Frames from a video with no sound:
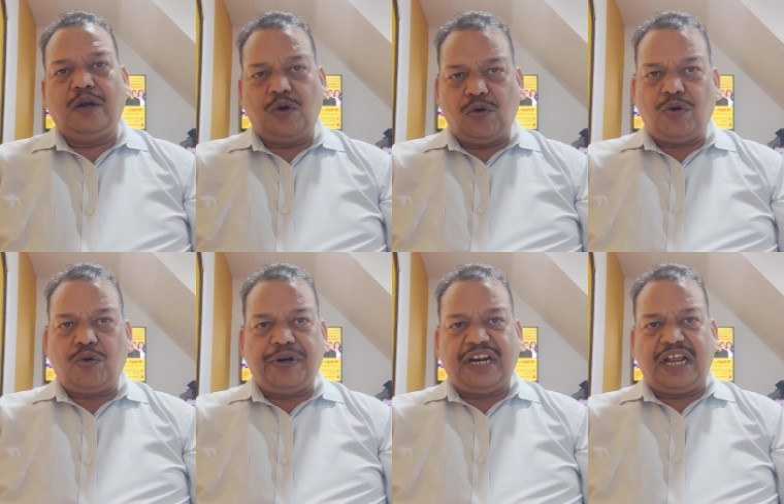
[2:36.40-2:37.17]
लोगों
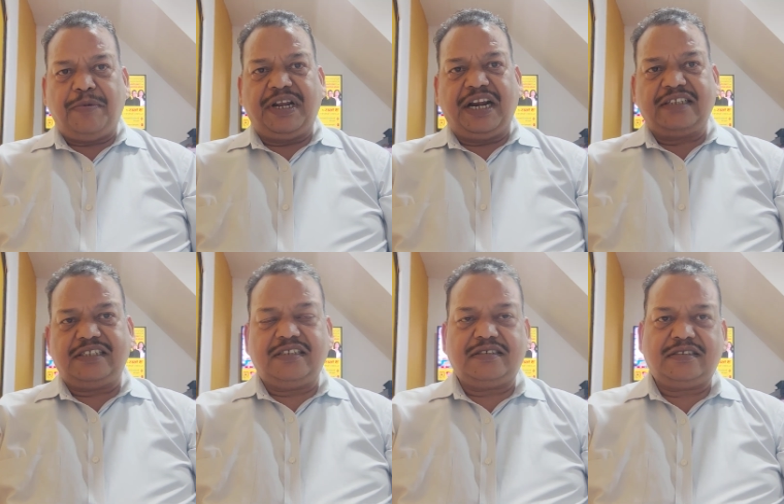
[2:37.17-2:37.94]
को ड्राइविंग
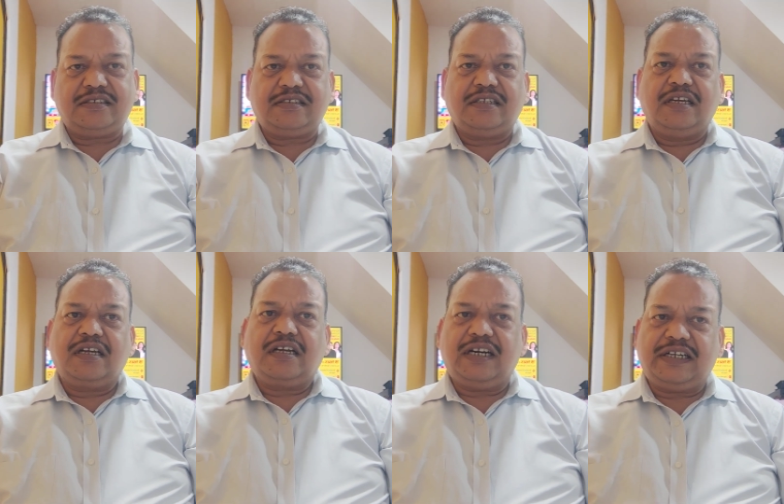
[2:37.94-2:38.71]
लाइसेंस
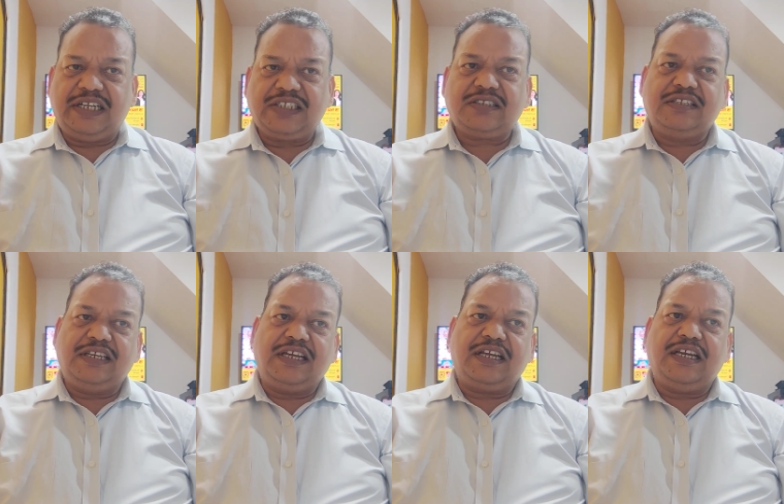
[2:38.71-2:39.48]
का टेस्ट
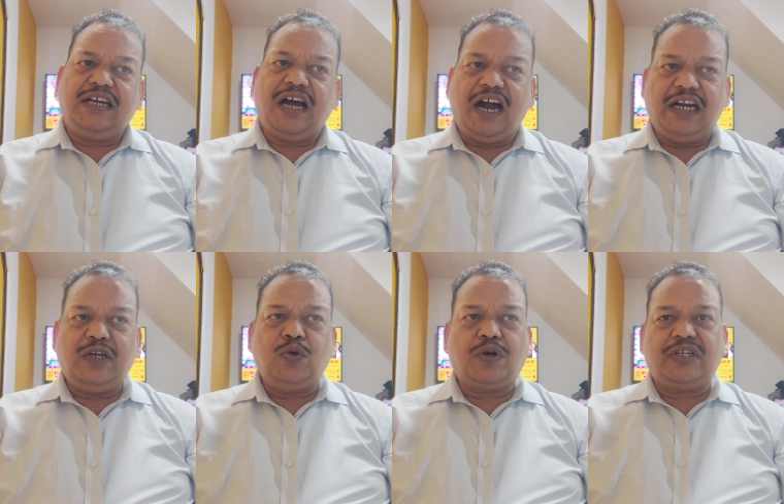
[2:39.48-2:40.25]
देने के लिए
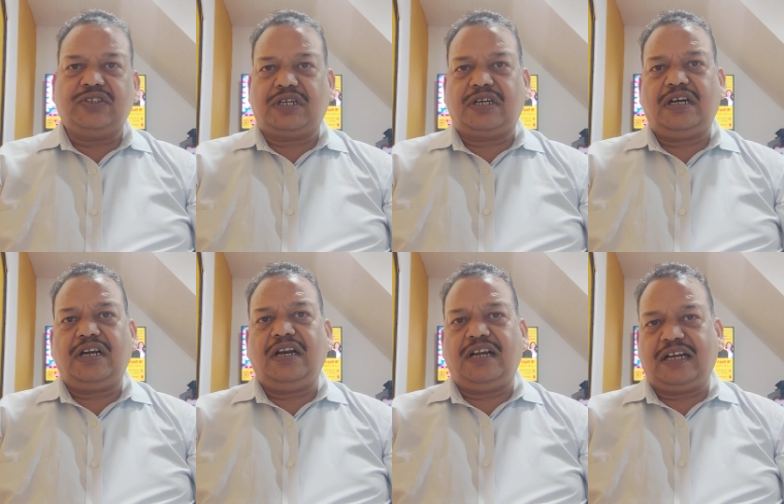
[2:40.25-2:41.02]
आरटीओ का
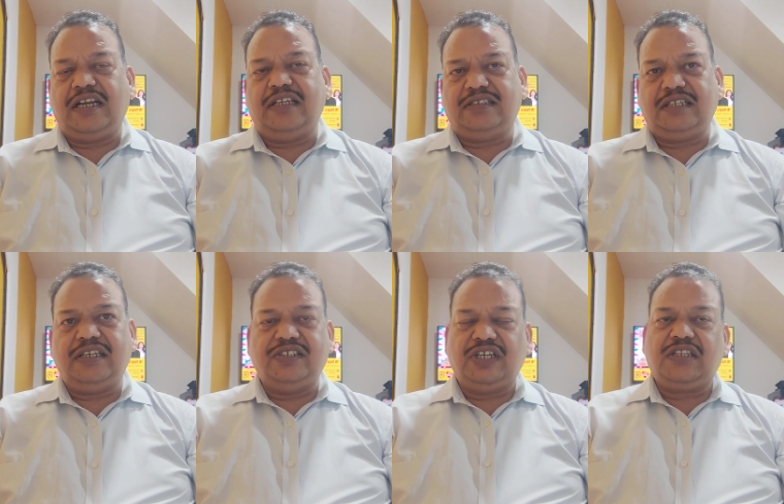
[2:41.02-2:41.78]
चक्कर लगाने से
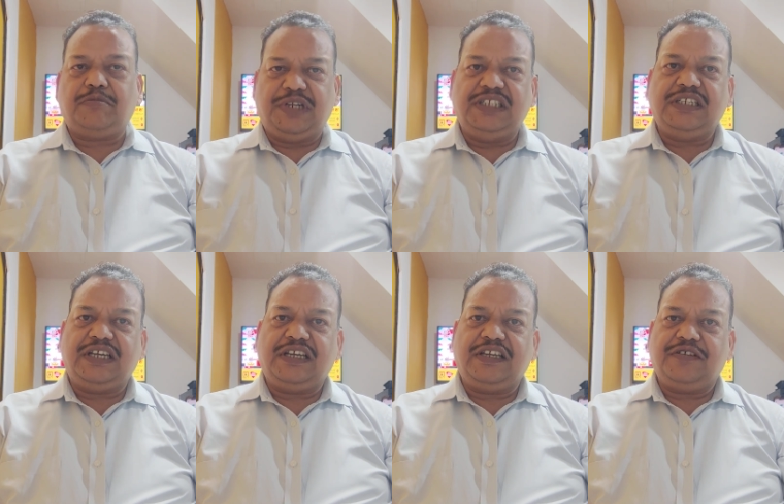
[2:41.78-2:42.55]
निजात मिल
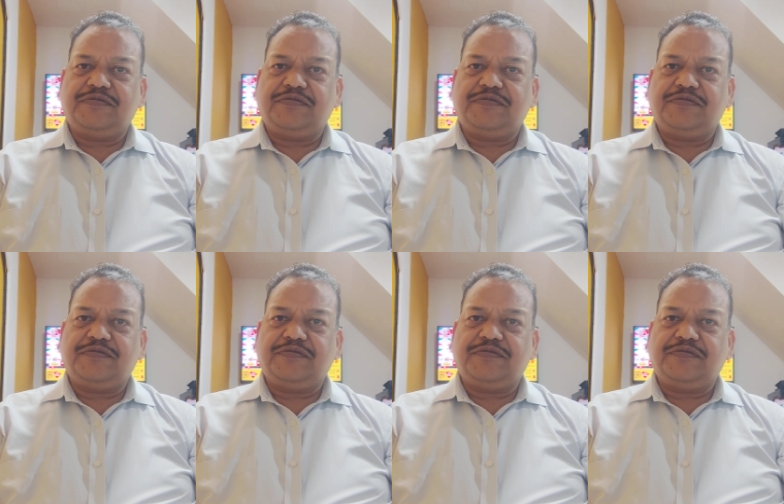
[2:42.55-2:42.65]
जाएगी